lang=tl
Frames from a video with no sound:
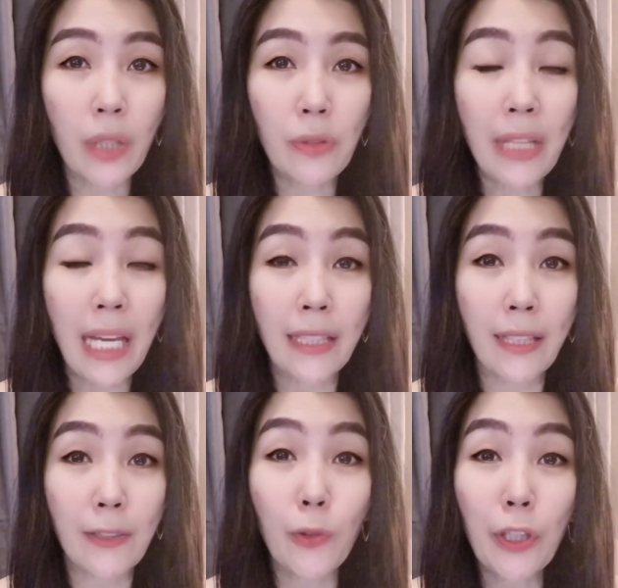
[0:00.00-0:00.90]

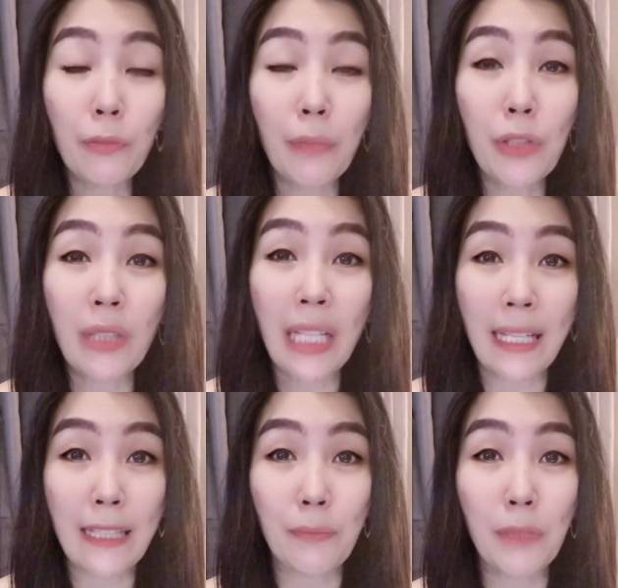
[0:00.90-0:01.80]
kaugnayan kung ano man yung
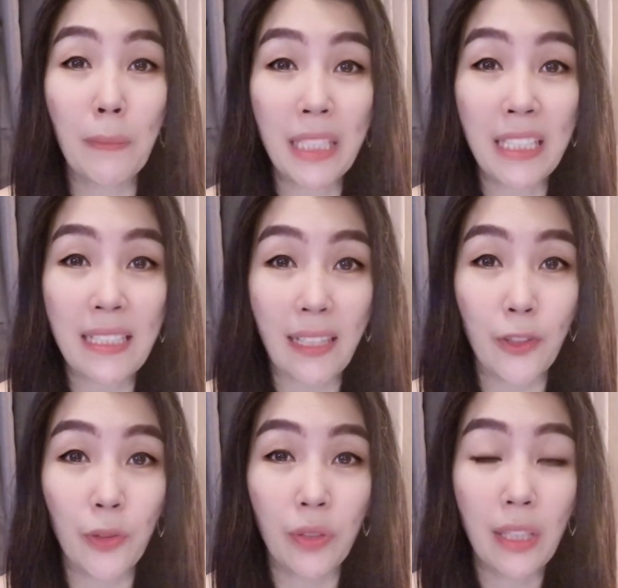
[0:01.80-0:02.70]
nararamdaman niya sa'yo.